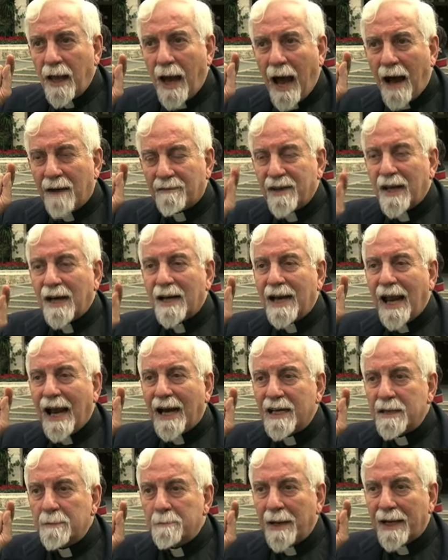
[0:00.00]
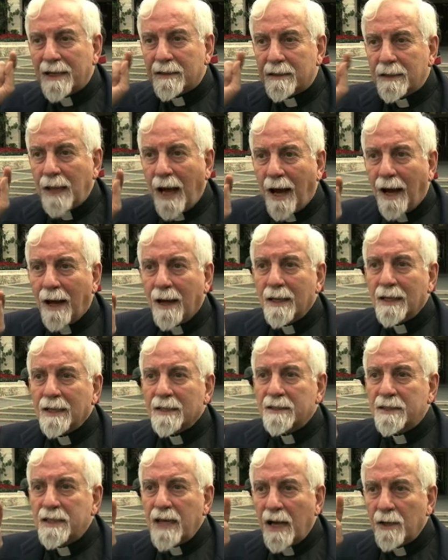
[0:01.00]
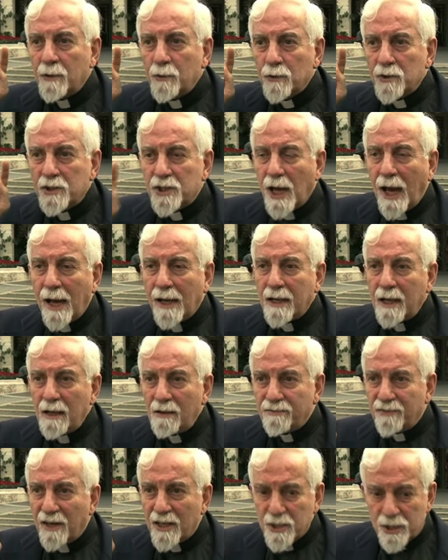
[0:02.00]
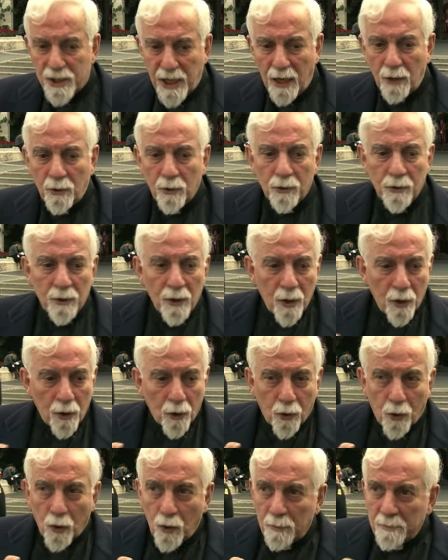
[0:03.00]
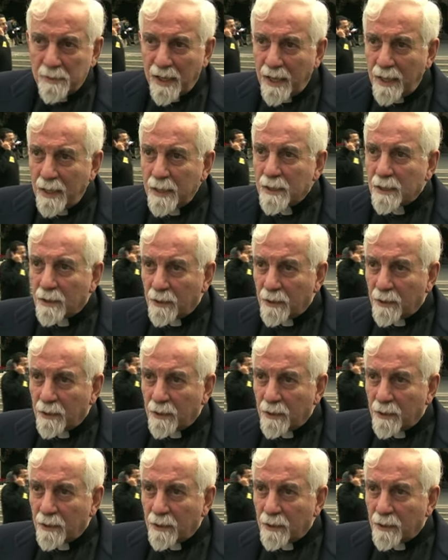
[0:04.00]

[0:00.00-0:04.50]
avere la libertà di annunciare il Vangelo come